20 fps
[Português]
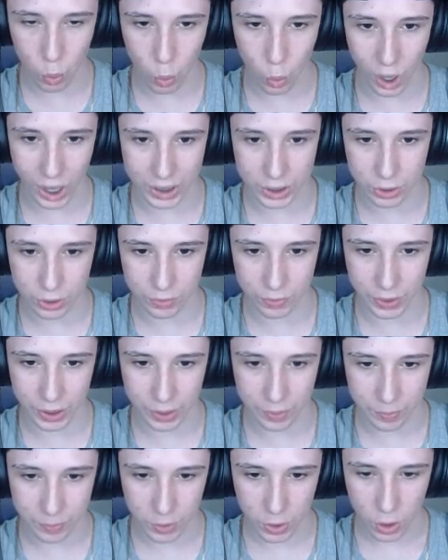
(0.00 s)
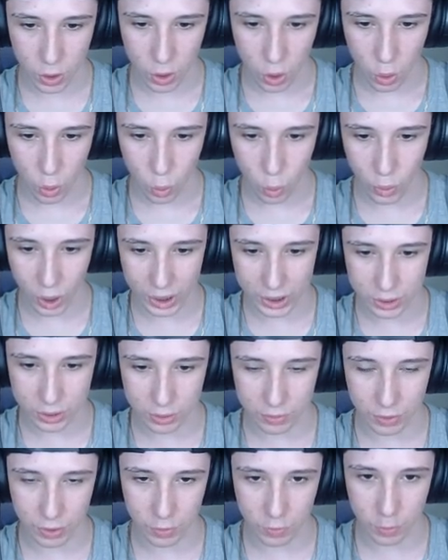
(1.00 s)
quatro, velho. Quatro,
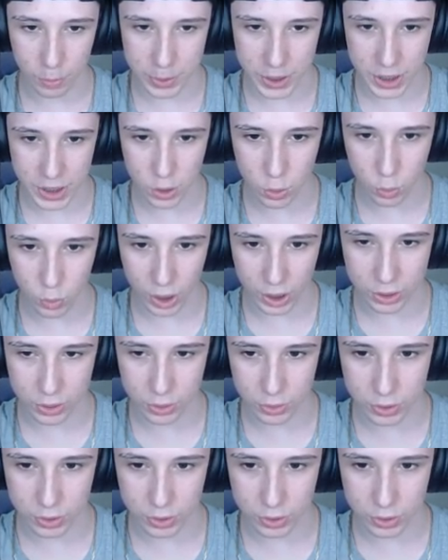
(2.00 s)
velho. Eu vou precisar de quatro